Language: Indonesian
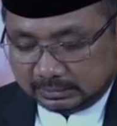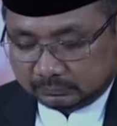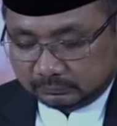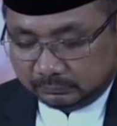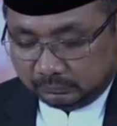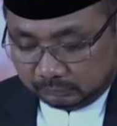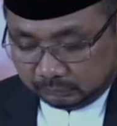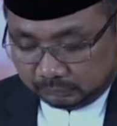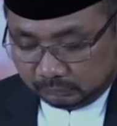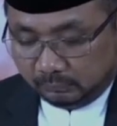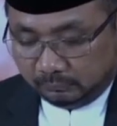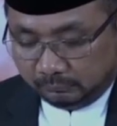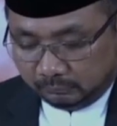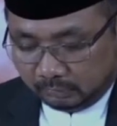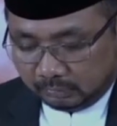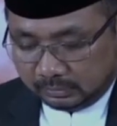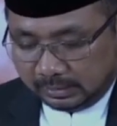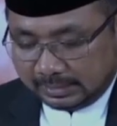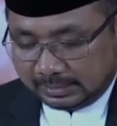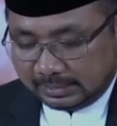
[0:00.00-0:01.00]

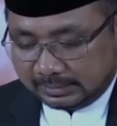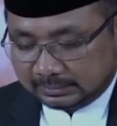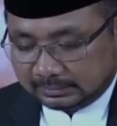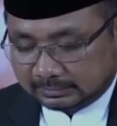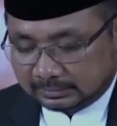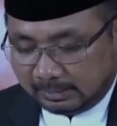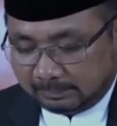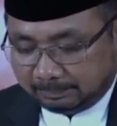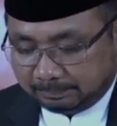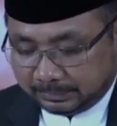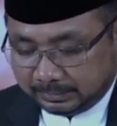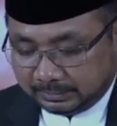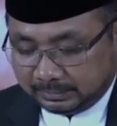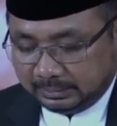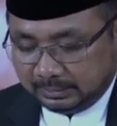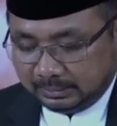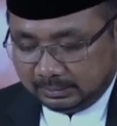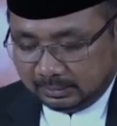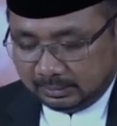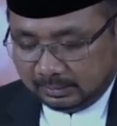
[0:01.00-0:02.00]
ufuk, akan
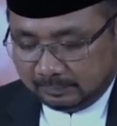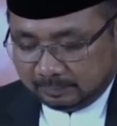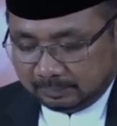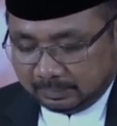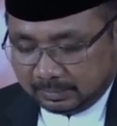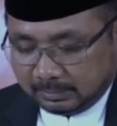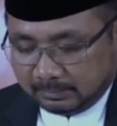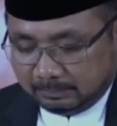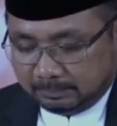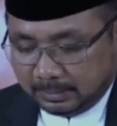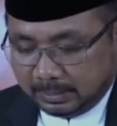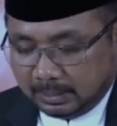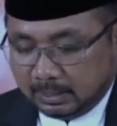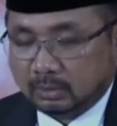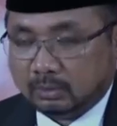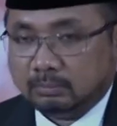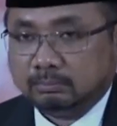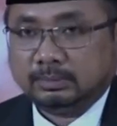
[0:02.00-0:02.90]
tetapi belum